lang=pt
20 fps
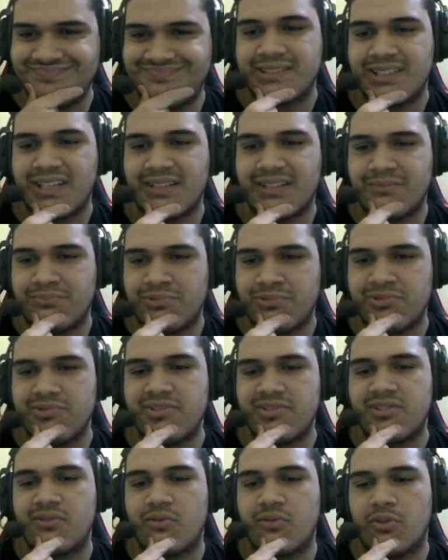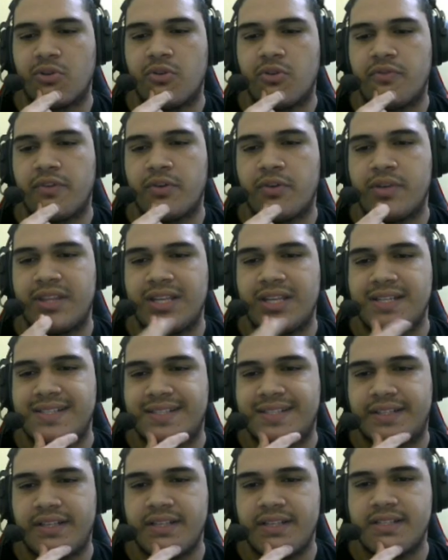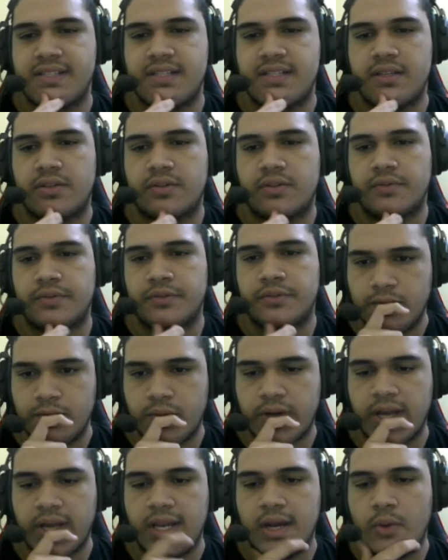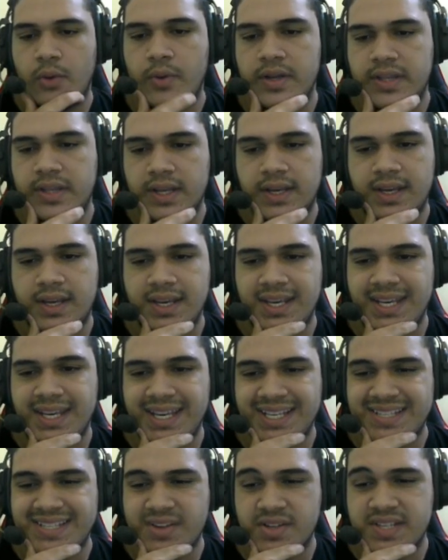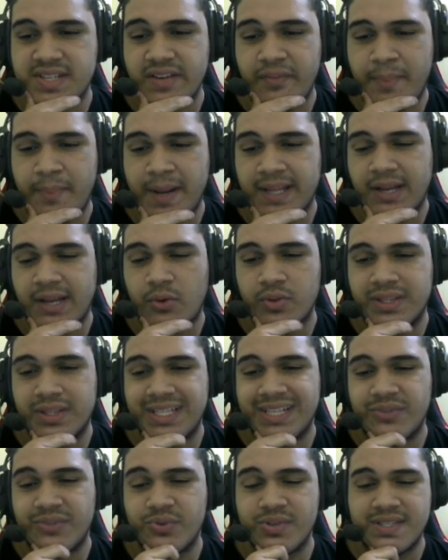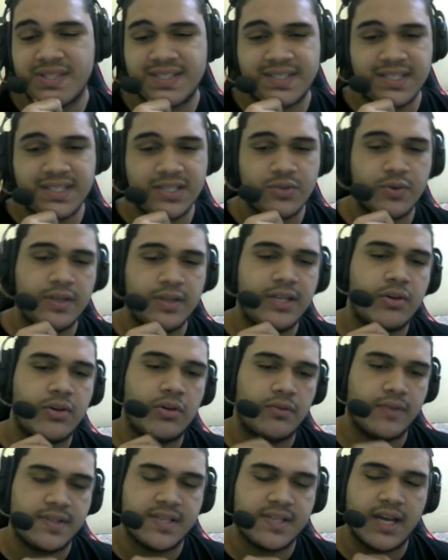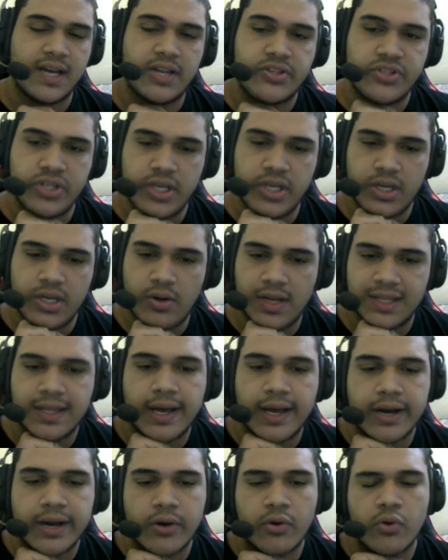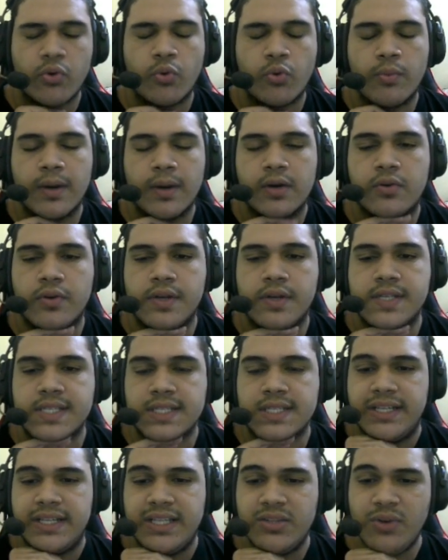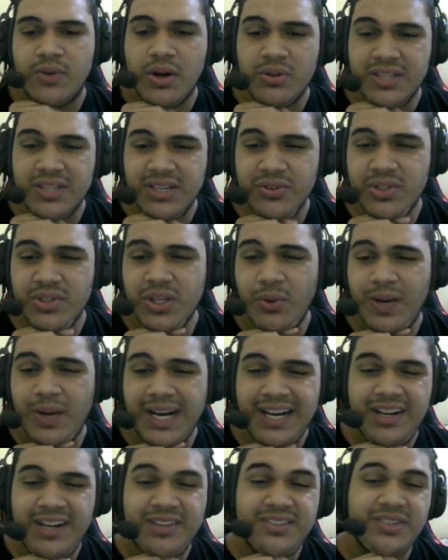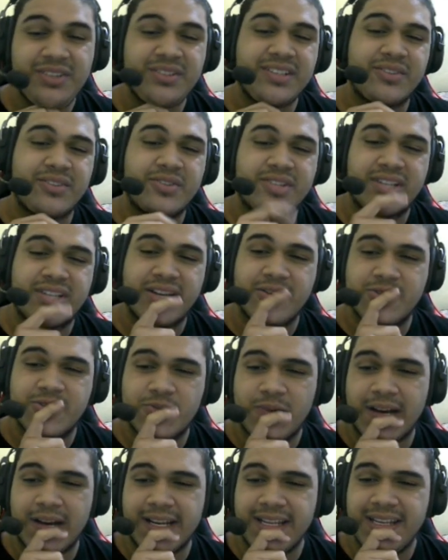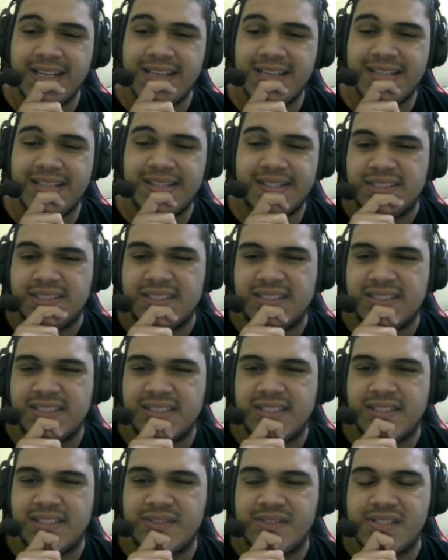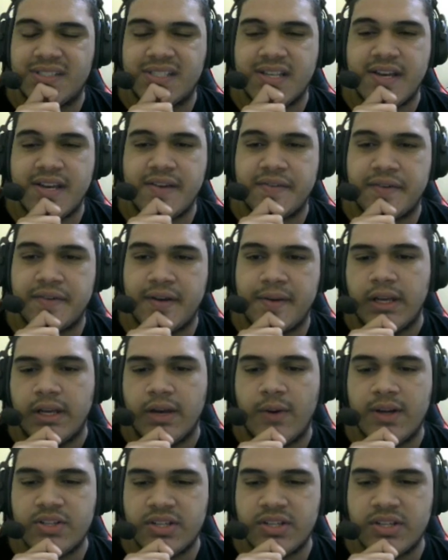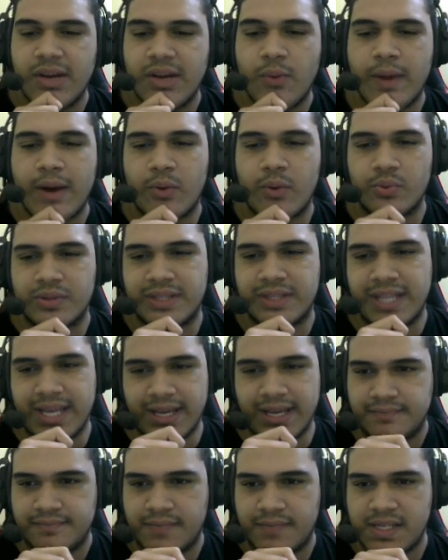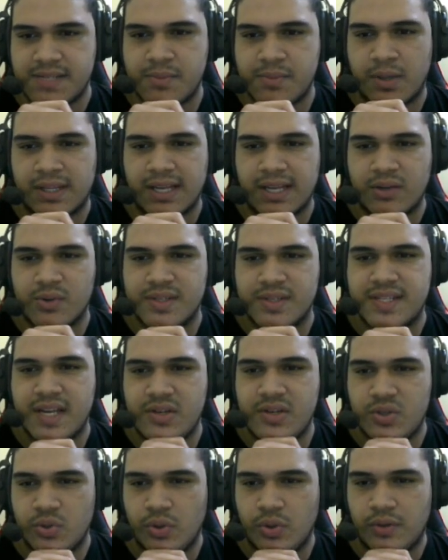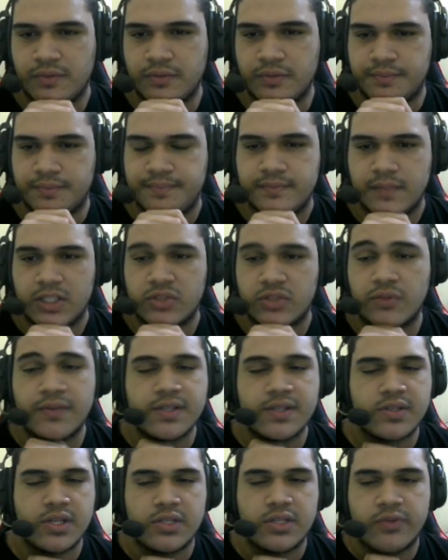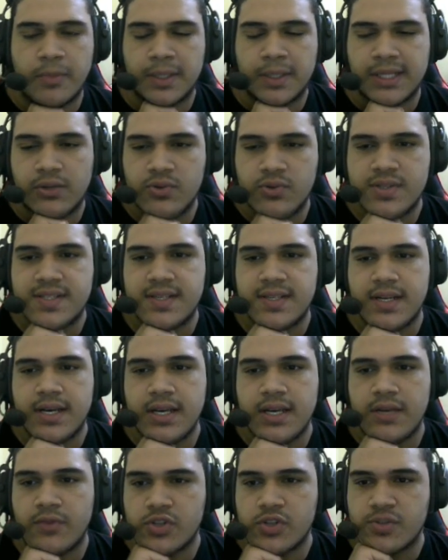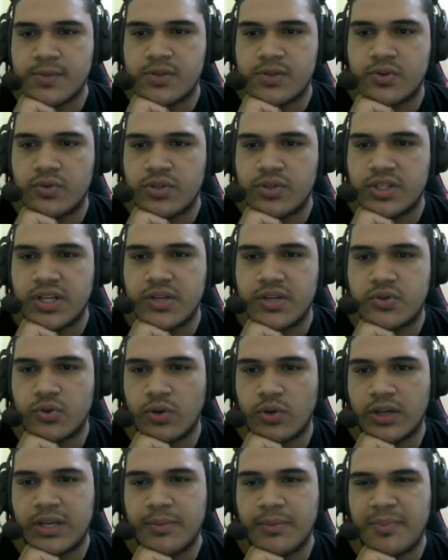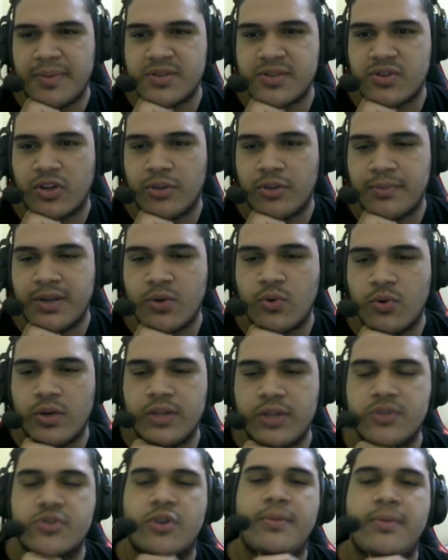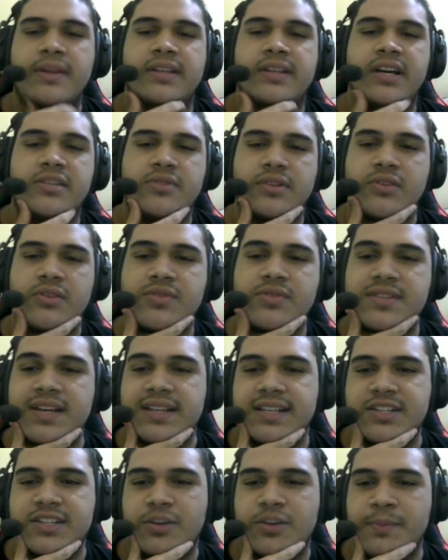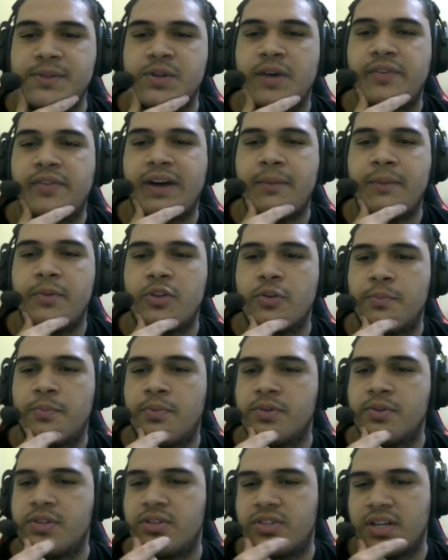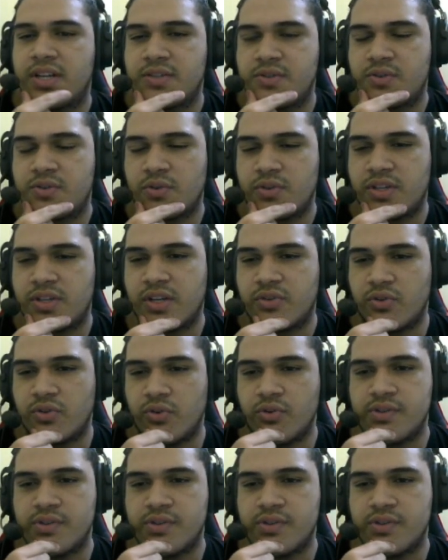Cara, Bone Glove é um item esquisito, viu? Porque ele é um item que só serve pra dar um danozinho ali quando você atira ou ataca alguma coisa. E não é um dano tão alto, é um dano de quê? Uns 40? Ai, não sei, velho. Eu acho que não é um D, mas botar no C de novo... Acho que eu vou fazer o seguinte, eu vou botar no C e vou subir o escudo de Kichulo aqui pro pessoal não me engolir nos comentários, que eu tenho certeza que o pessoal ia ficar muito puto se eu deixasse o escudo de Kichulo no